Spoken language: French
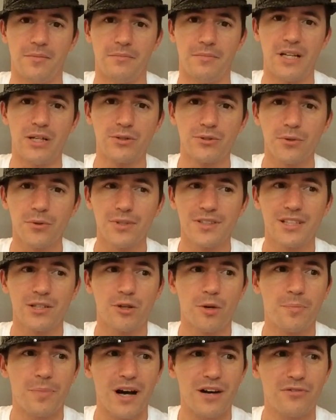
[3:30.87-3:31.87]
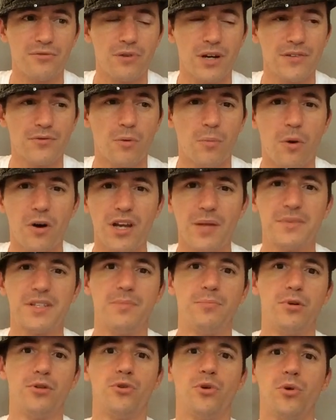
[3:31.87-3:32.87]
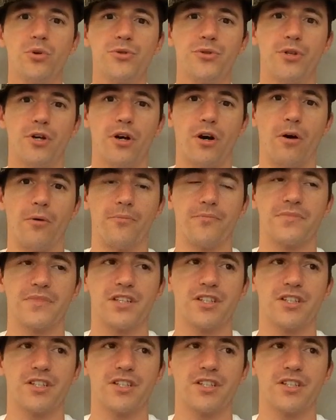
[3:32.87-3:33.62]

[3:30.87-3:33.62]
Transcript: Mais le truc c'est que parfois il faut prendre un petit peu de hauteur.